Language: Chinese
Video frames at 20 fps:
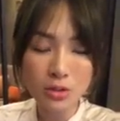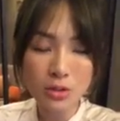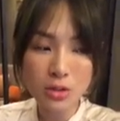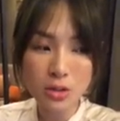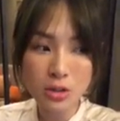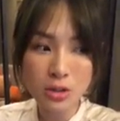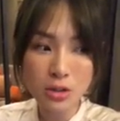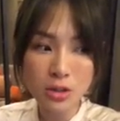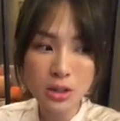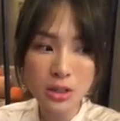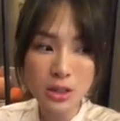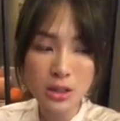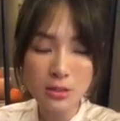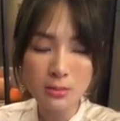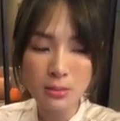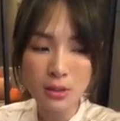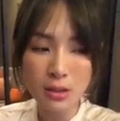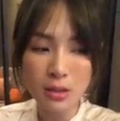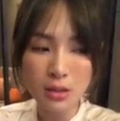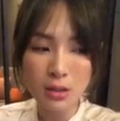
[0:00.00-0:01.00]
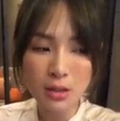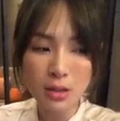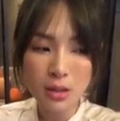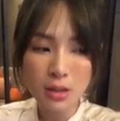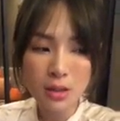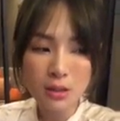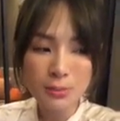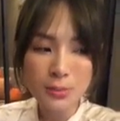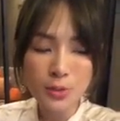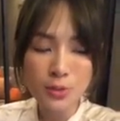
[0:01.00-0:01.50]
吃一些什么，
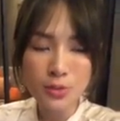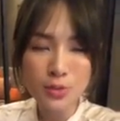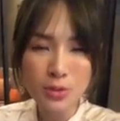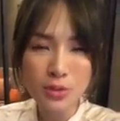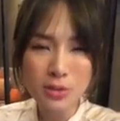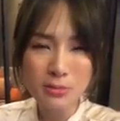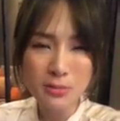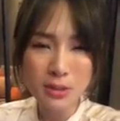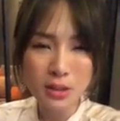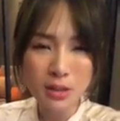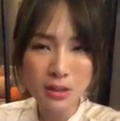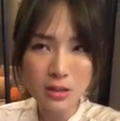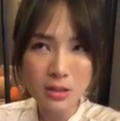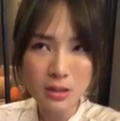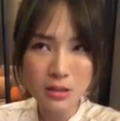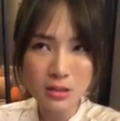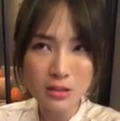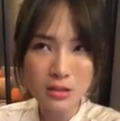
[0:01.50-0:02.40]
比如说什么